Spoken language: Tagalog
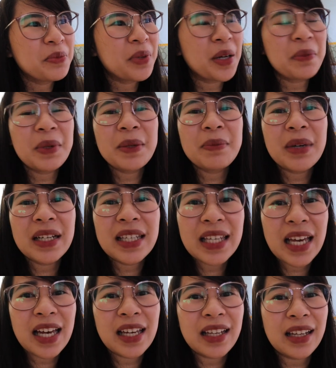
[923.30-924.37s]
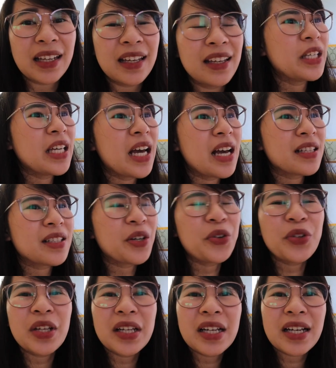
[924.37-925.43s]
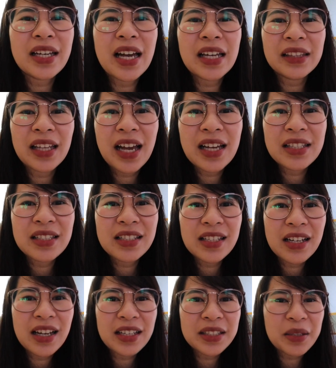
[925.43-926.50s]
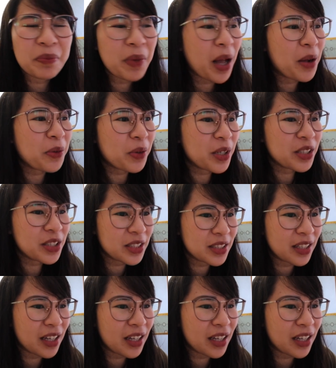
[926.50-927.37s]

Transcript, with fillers: yung baka may mangyari. Iaasa ko na lang kay Ate Angela sa powers